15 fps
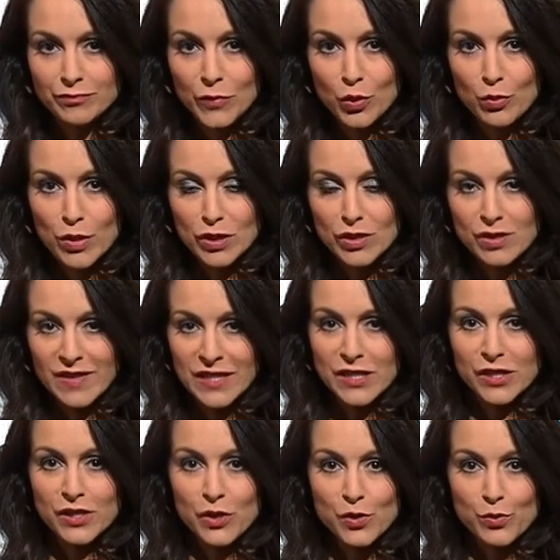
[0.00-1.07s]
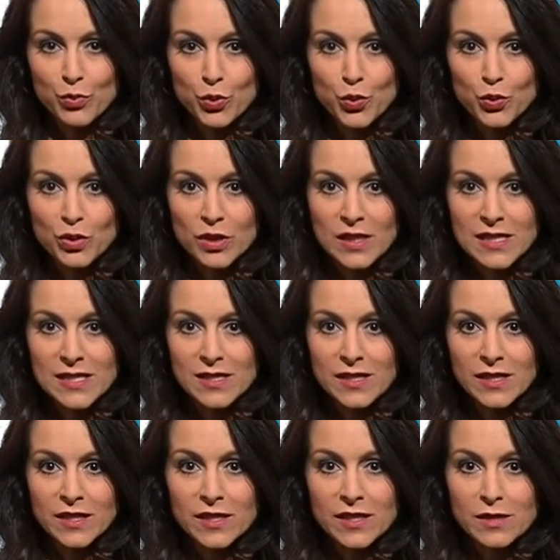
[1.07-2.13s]
Über 20.000 Produkte lassen
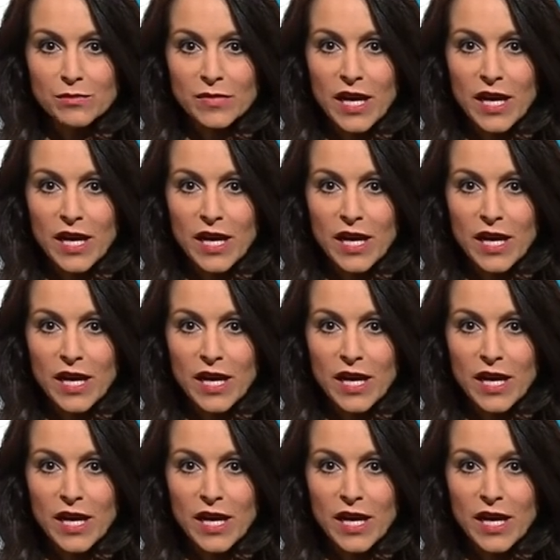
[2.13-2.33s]
sich in diesem